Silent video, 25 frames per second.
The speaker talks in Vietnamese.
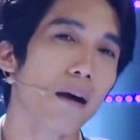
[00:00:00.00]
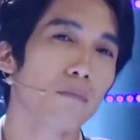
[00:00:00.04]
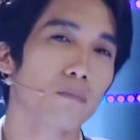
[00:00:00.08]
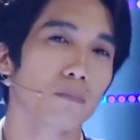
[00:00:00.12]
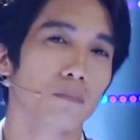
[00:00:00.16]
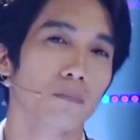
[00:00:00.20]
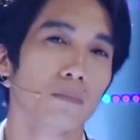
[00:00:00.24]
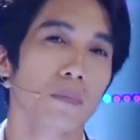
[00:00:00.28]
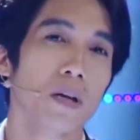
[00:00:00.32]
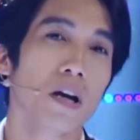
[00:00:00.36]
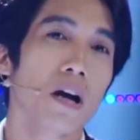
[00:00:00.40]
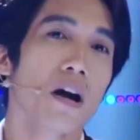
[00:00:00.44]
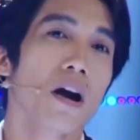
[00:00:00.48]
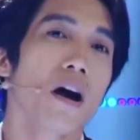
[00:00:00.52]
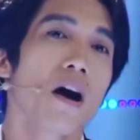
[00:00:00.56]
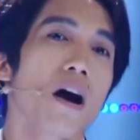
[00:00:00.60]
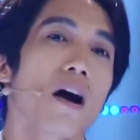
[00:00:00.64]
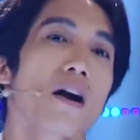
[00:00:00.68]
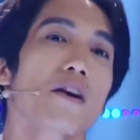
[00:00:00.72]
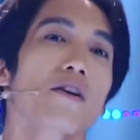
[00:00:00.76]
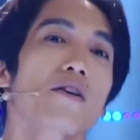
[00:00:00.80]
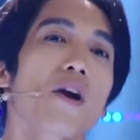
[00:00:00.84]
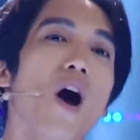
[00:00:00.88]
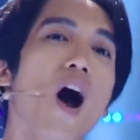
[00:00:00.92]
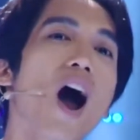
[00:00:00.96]
triệu đồng,
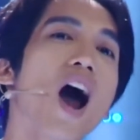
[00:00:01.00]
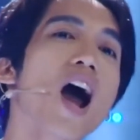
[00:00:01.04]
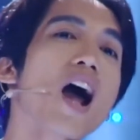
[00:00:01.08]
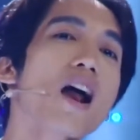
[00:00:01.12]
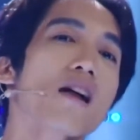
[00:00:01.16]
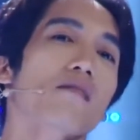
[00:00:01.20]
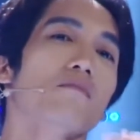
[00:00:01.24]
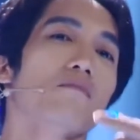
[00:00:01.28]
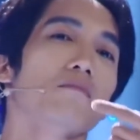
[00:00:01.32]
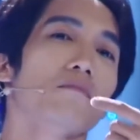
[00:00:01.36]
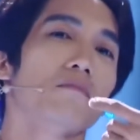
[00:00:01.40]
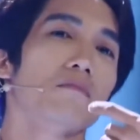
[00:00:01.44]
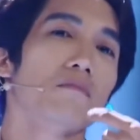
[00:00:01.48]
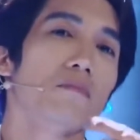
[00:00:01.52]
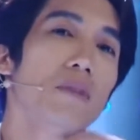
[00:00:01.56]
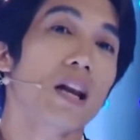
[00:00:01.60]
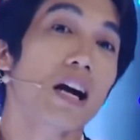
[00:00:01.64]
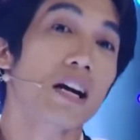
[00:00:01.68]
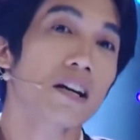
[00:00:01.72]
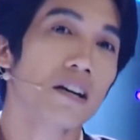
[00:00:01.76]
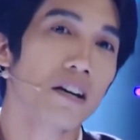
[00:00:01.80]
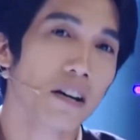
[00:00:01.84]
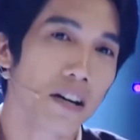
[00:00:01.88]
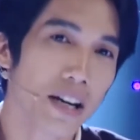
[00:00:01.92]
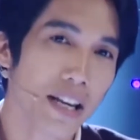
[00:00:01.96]
đó
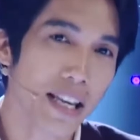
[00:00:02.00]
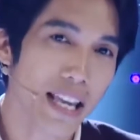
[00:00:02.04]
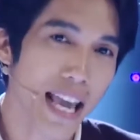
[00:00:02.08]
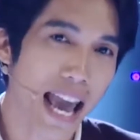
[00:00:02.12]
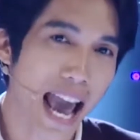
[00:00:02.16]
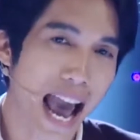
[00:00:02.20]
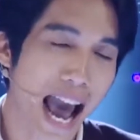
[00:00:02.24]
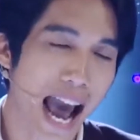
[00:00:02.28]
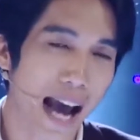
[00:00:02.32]
là người